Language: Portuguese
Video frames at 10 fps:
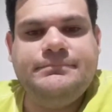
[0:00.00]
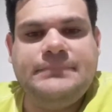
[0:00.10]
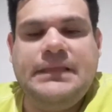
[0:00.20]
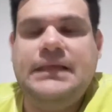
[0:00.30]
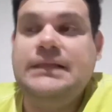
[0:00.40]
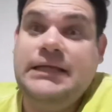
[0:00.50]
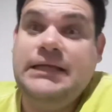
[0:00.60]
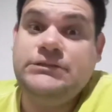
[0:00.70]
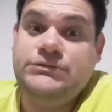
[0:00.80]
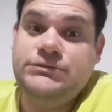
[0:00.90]
Tá?
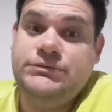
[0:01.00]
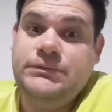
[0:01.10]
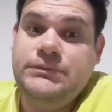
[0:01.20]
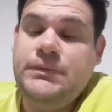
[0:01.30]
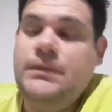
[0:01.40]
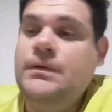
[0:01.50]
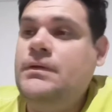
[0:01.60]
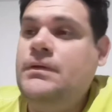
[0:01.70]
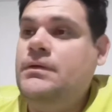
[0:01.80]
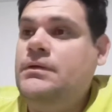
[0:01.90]
Tem isso.
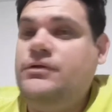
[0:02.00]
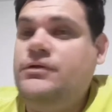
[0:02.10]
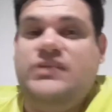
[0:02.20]
Então,